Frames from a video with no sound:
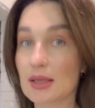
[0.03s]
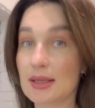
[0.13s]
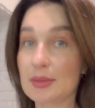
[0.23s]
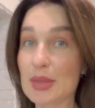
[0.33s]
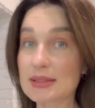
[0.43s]

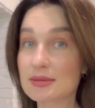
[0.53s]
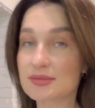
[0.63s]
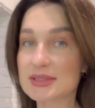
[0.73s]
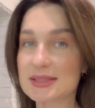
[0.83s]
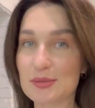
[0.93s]
Ребят,
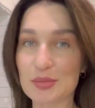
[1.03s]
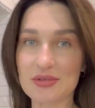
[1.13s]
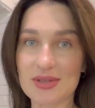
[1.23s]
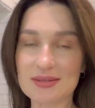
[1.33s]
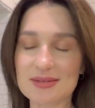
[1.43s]
всем
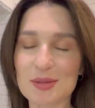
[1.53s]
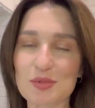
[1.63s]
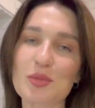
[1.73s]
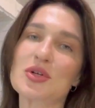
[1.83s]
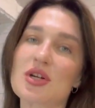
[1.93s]
привет и
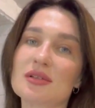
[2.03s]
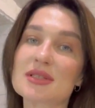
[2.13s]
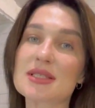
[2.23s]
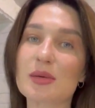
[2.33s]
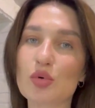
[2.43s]
добро
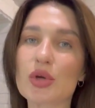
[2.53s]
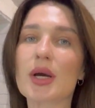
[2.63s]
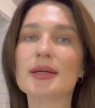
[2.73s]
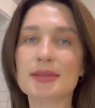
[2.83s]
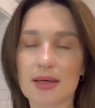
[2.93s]
пожаловать на мой
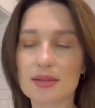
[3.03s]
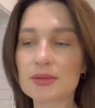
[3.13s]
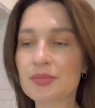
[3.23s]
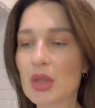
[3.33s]
канал.